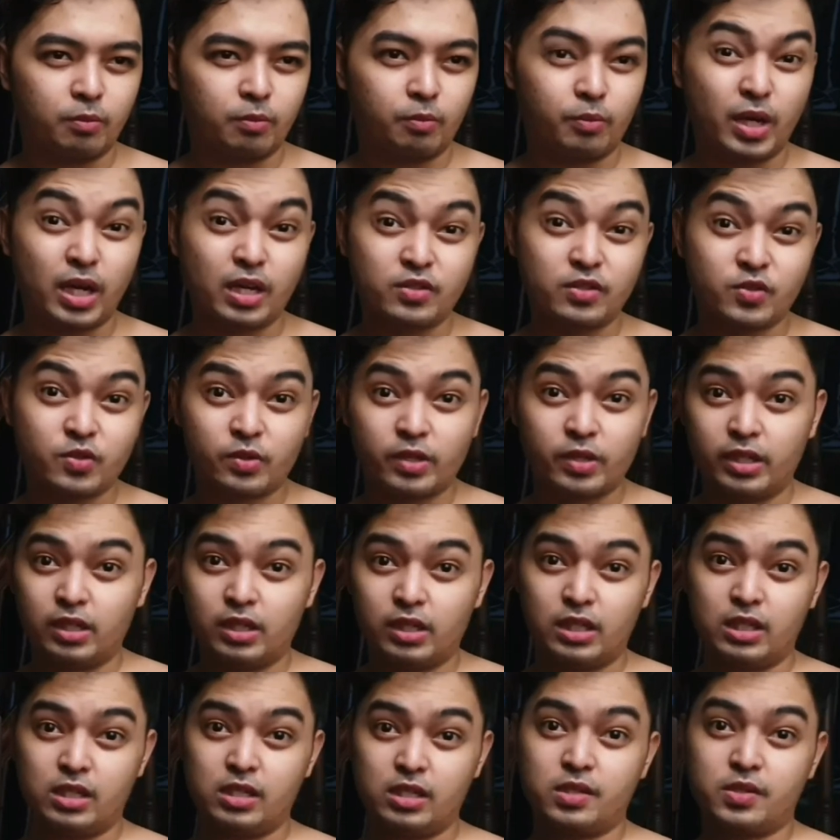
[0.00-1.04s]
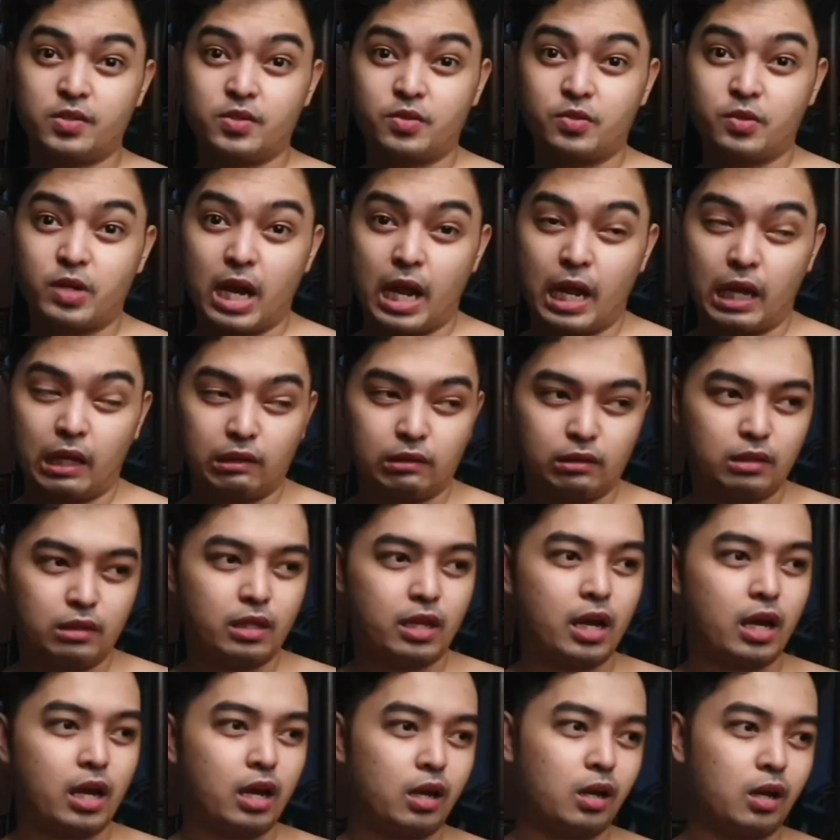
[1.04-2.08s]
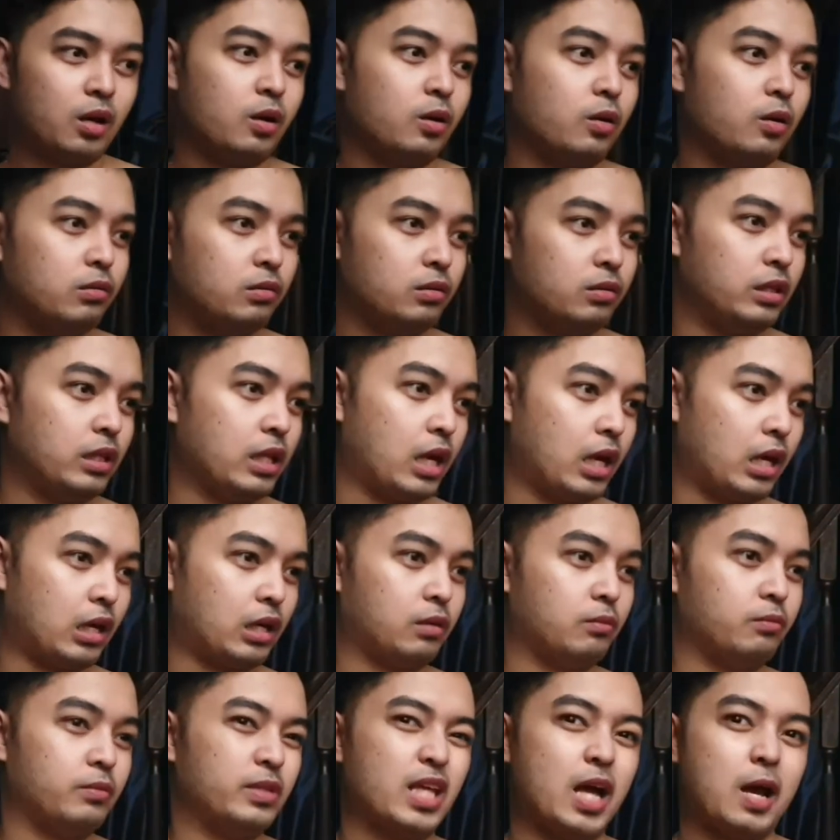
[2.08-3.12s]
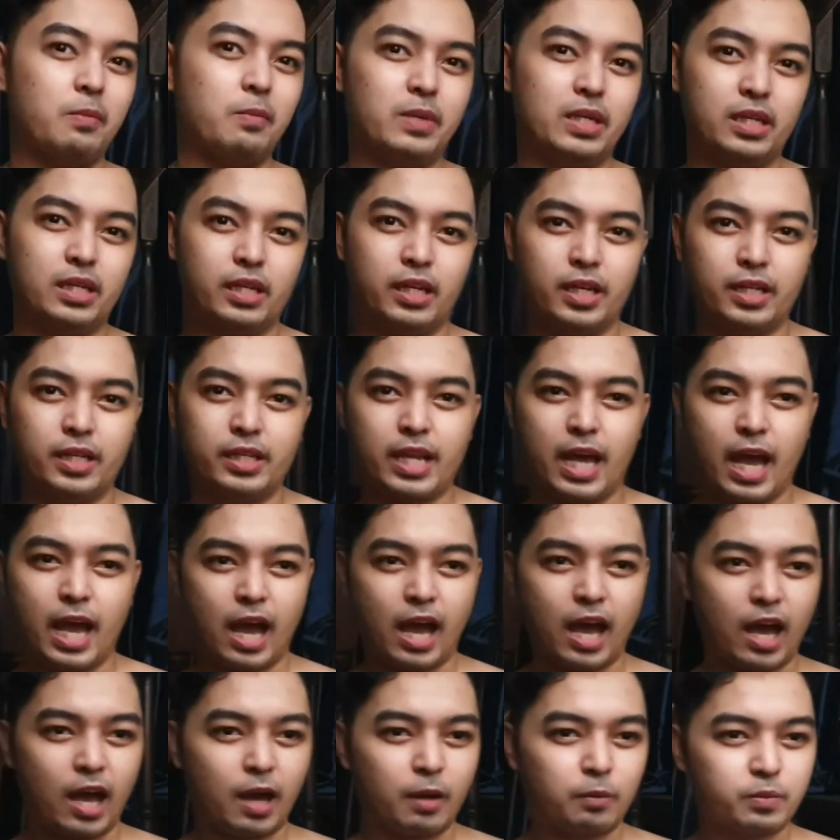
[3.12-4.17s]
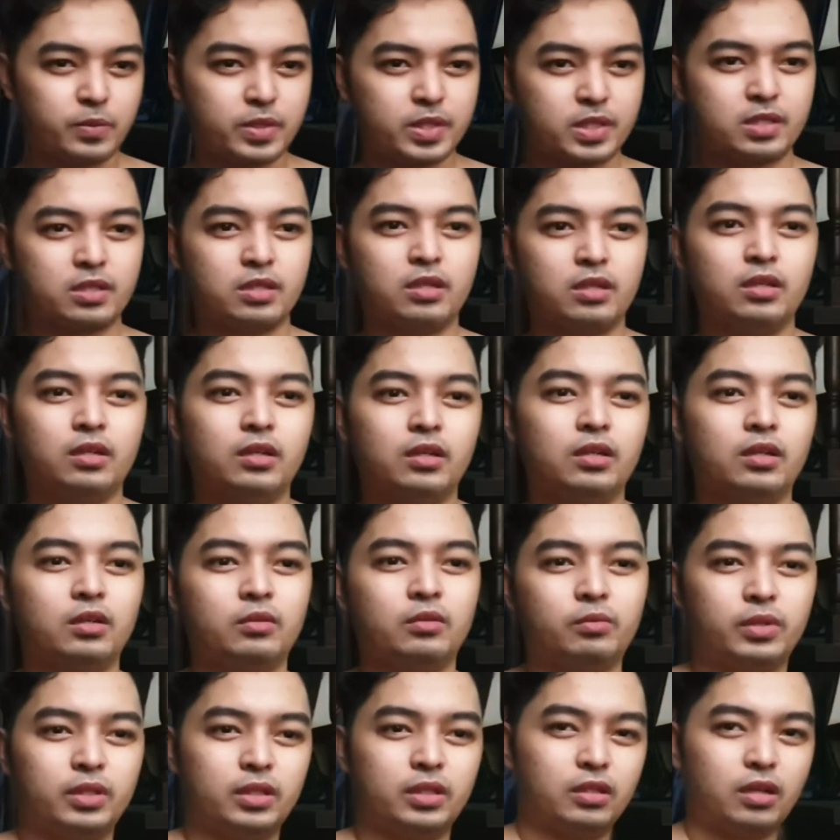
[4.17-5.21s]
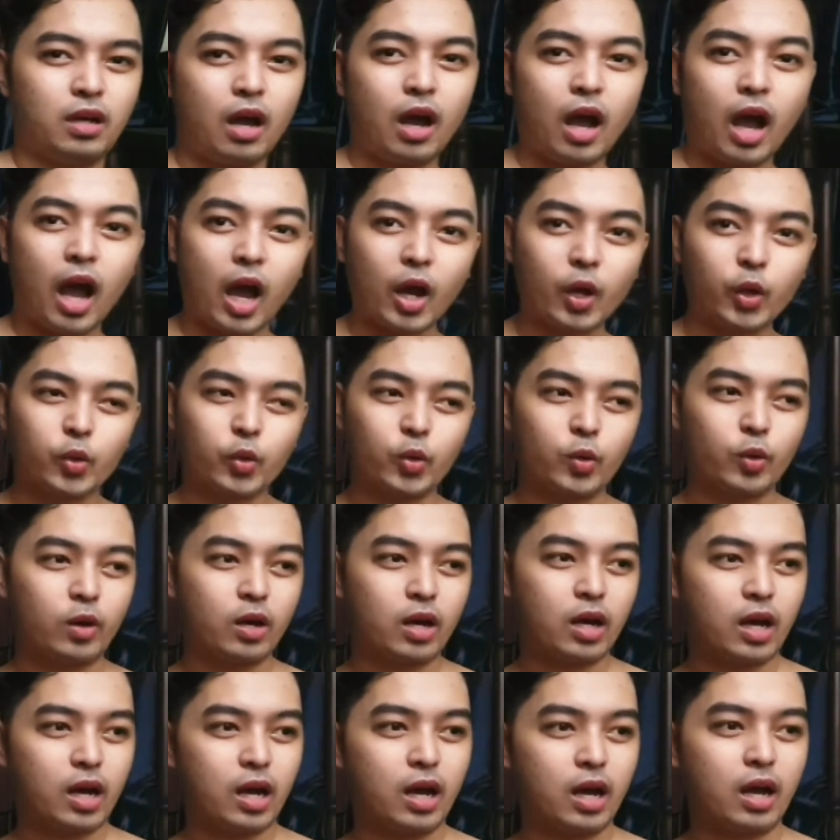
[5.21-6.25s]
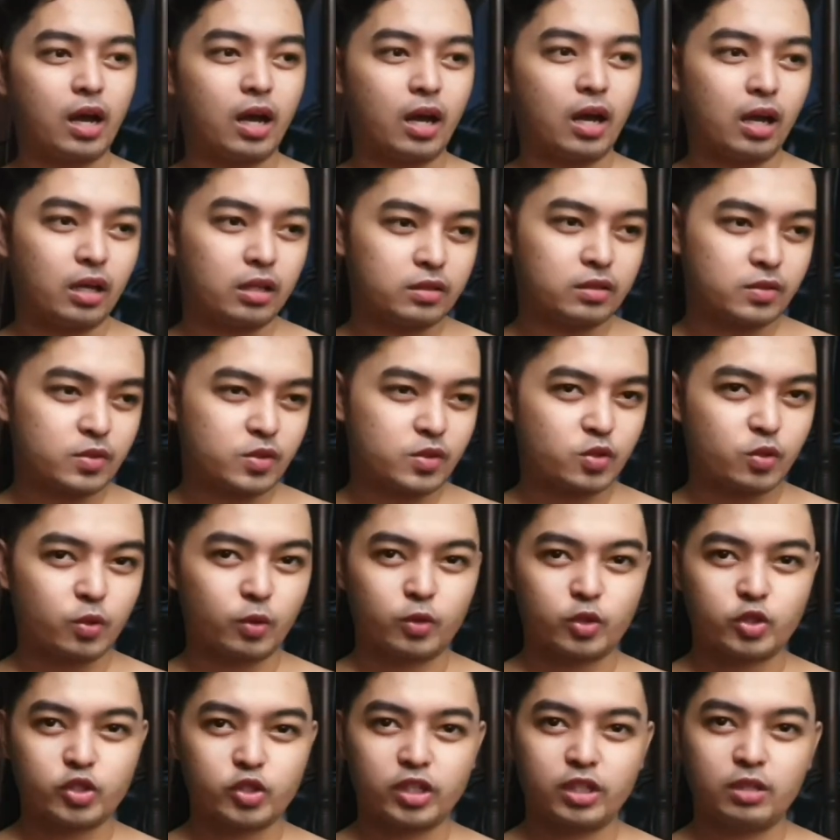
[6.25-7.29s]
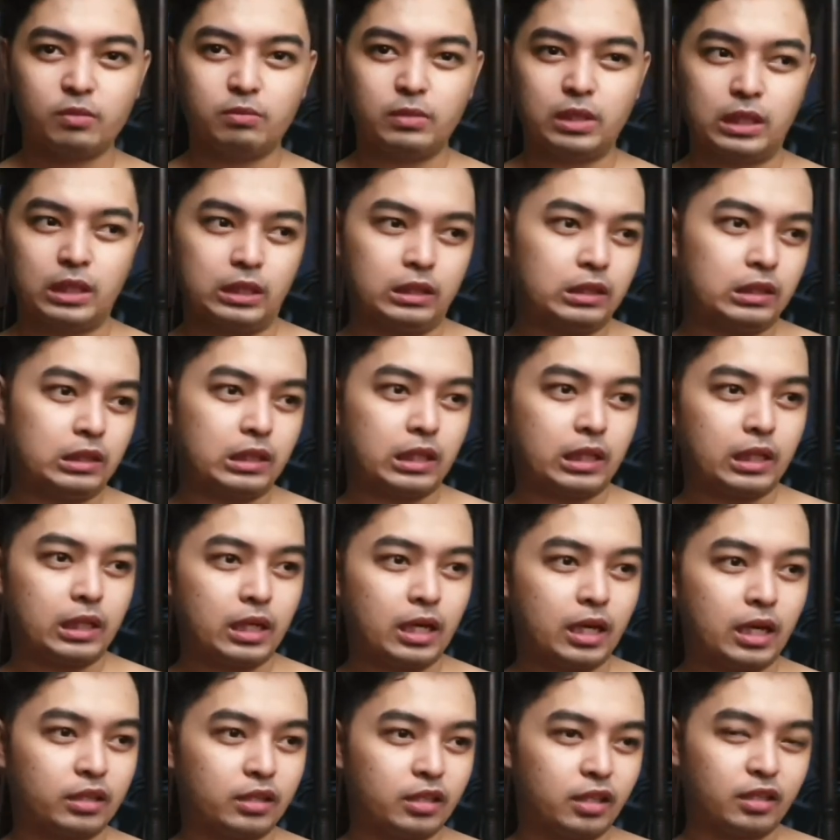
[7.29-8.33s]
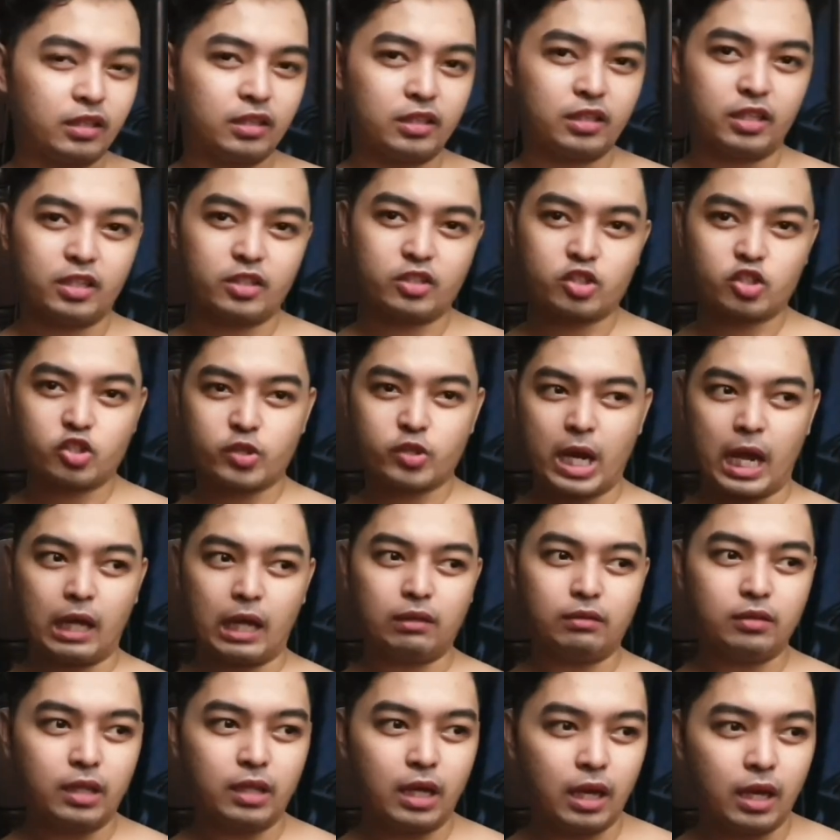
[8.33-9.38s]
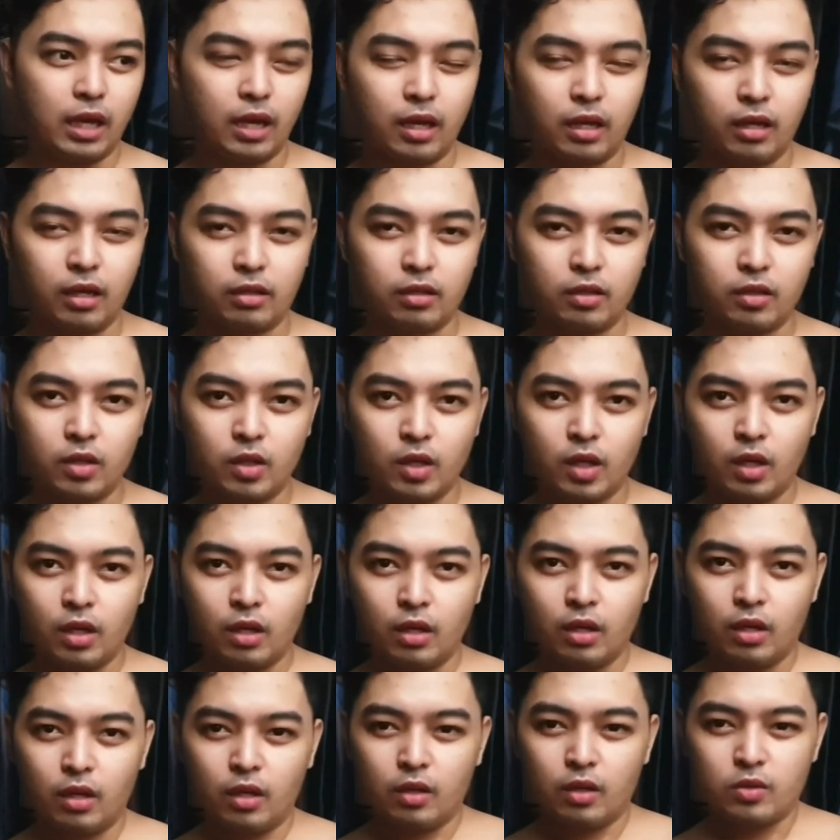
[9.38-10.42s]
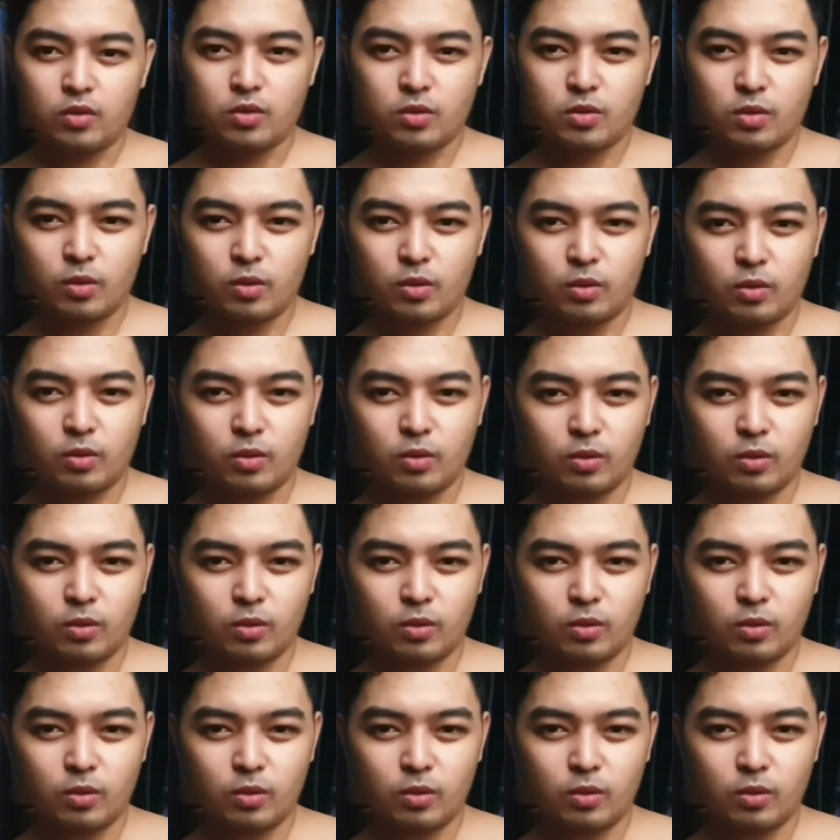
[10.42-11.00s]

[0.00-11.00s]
um, press release right now. Like, madaming ganaps, nagkakaguluhan, social media, lahat ng trending. So,